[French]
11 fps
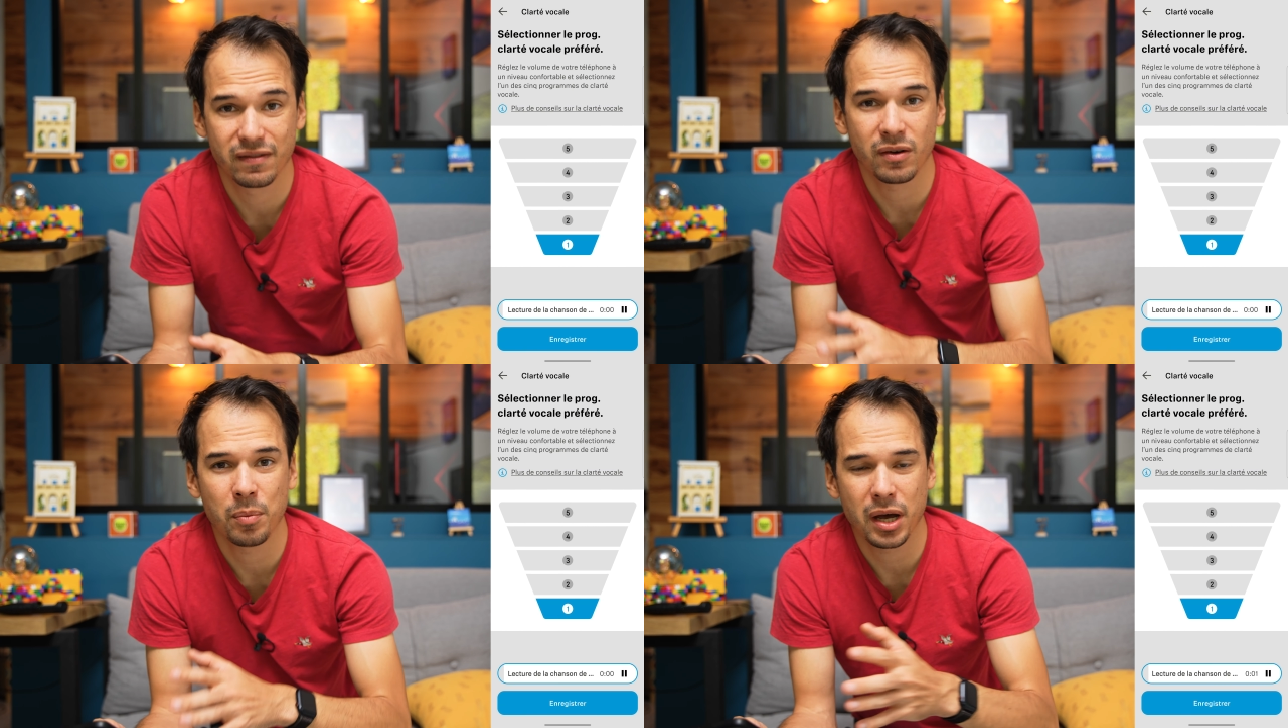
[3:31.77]

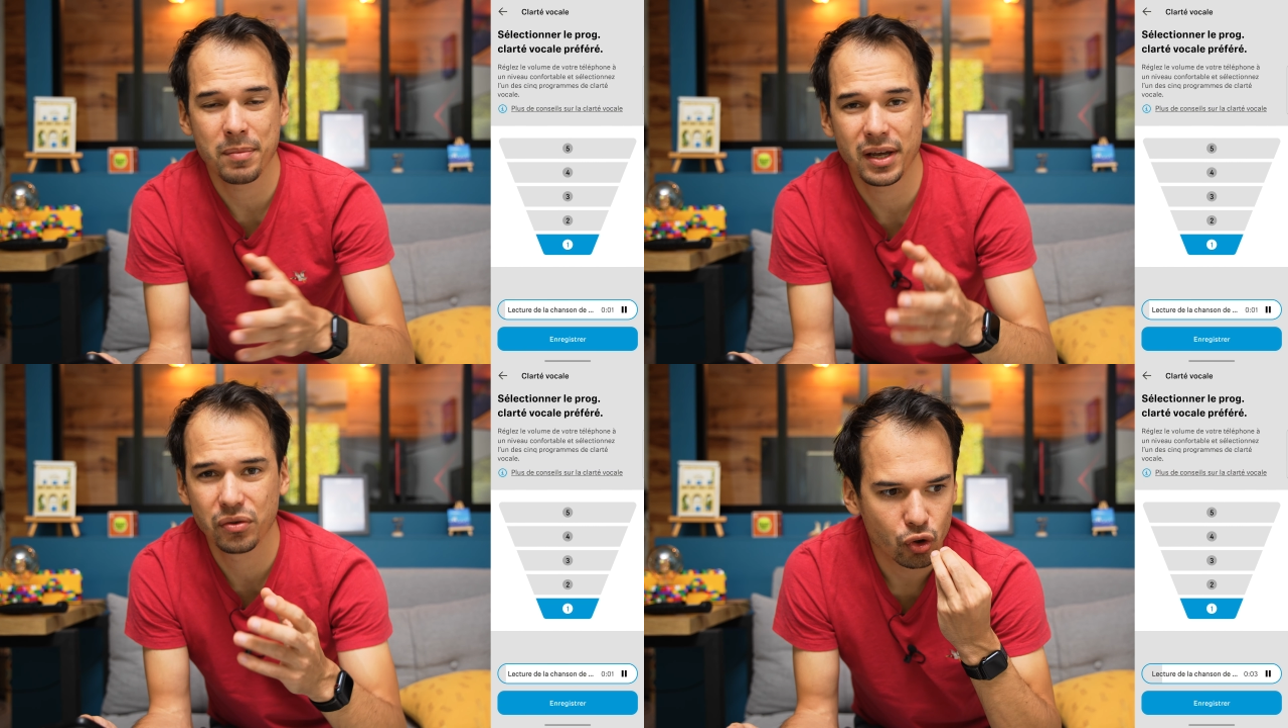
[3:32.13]
vraiment
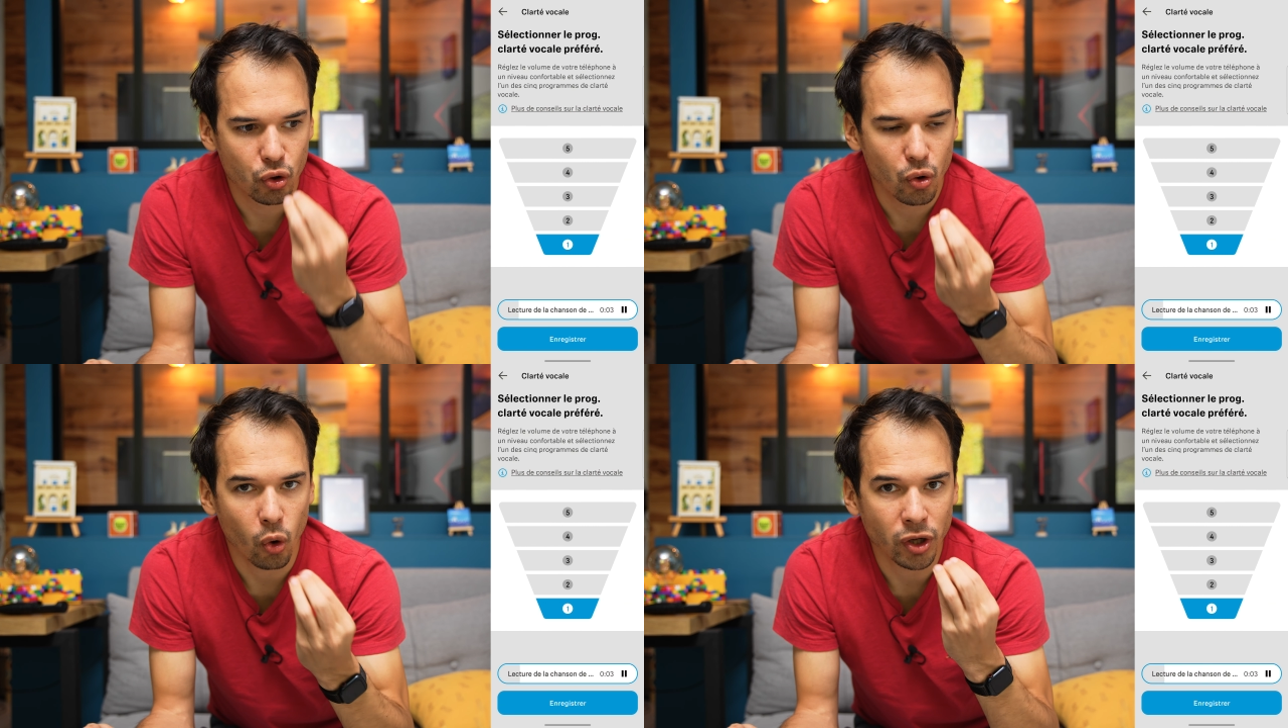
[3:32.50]
permettre
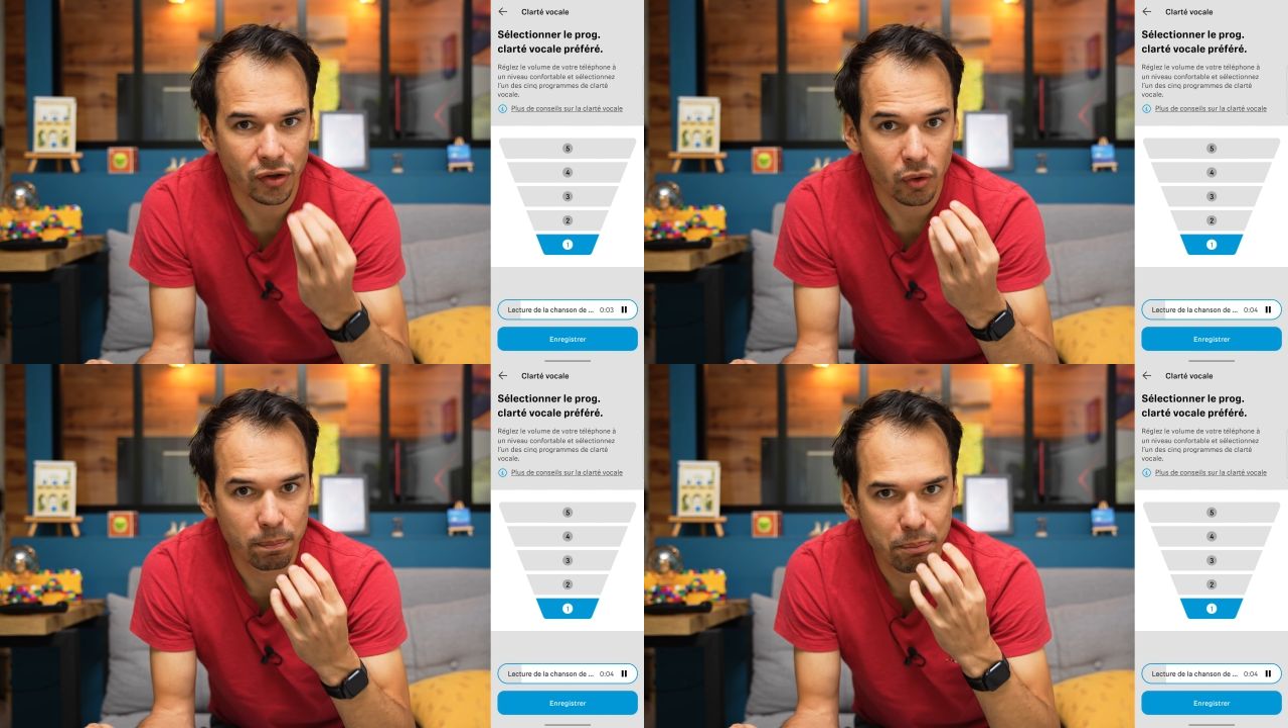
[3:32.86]
qu'on
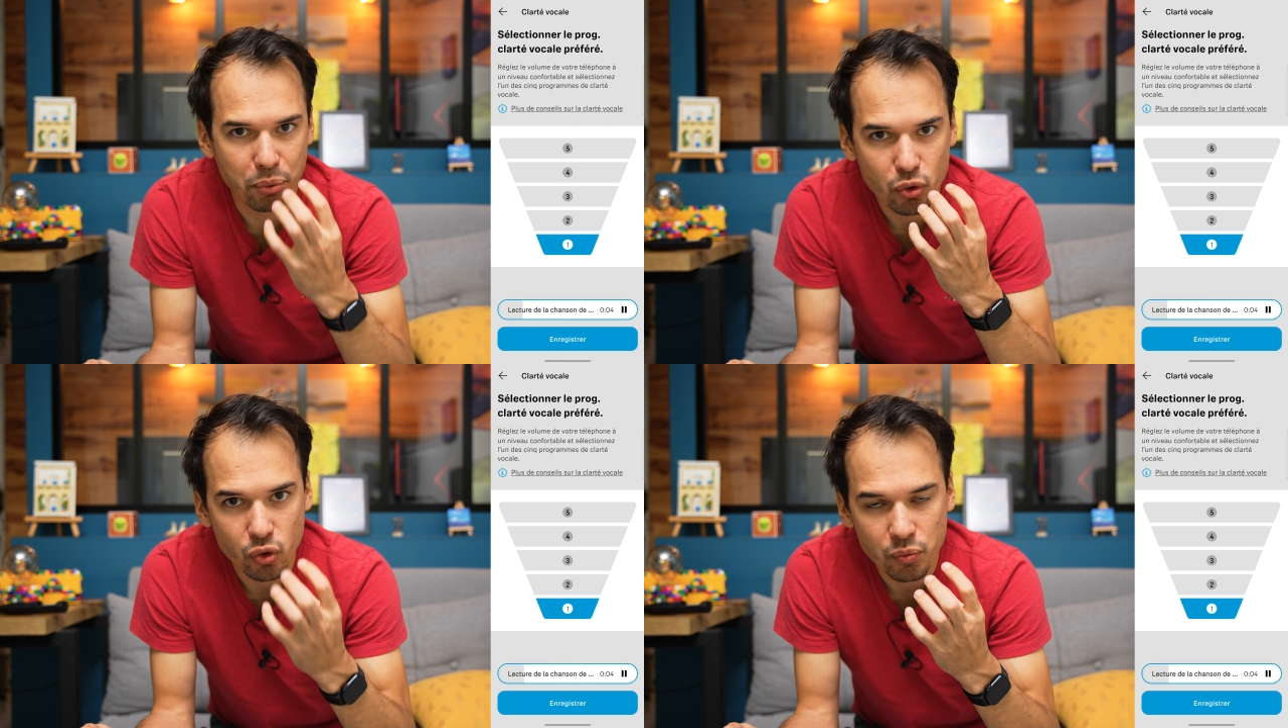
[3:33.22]
entende
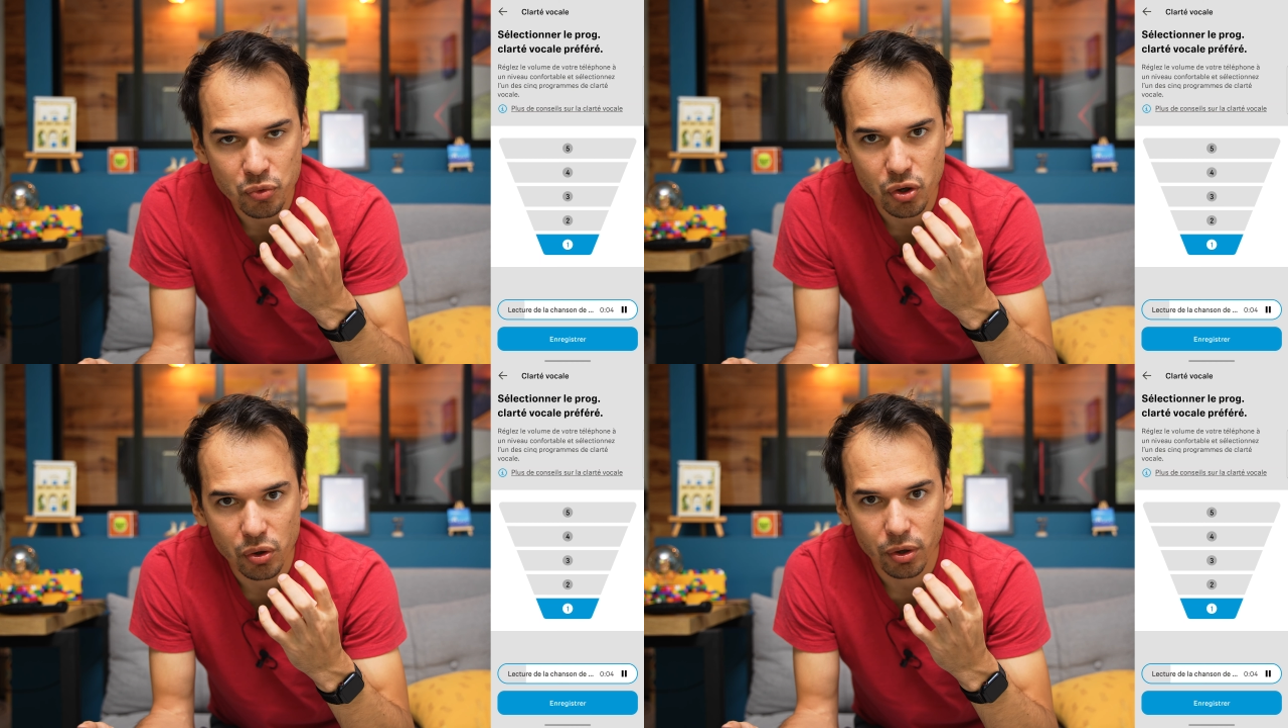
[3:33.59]
beaucoup
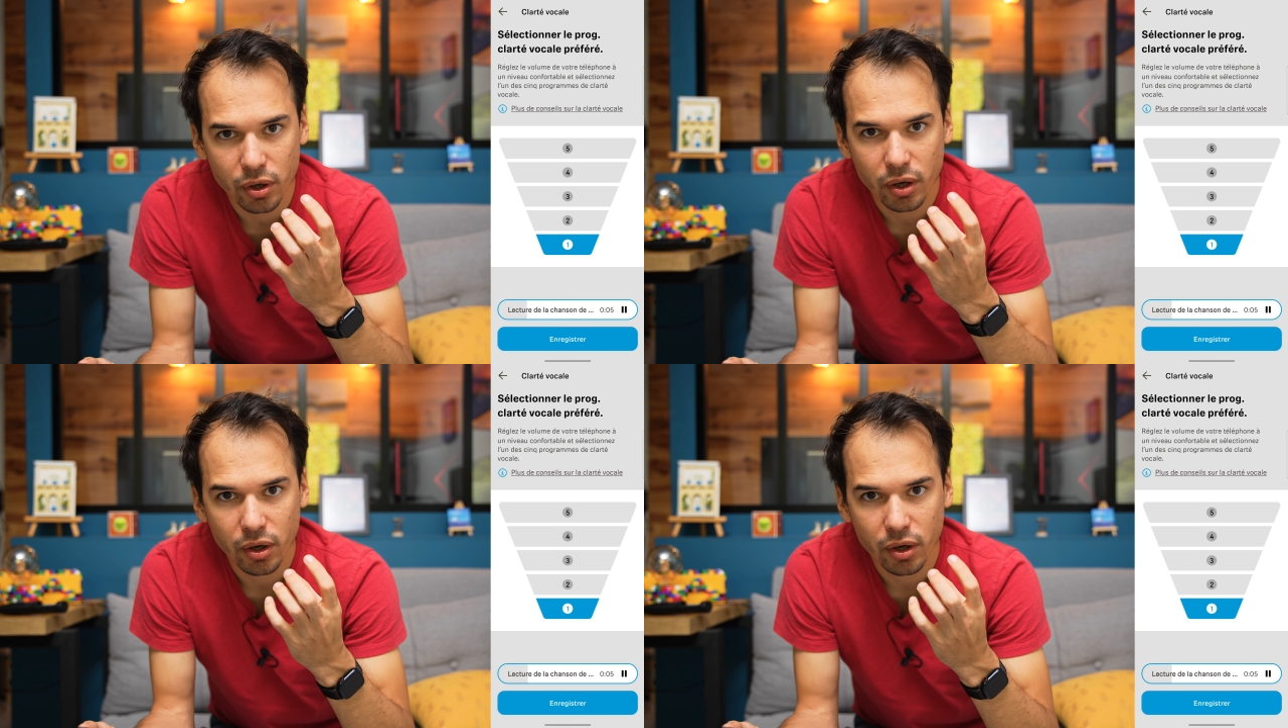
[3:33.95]
mieux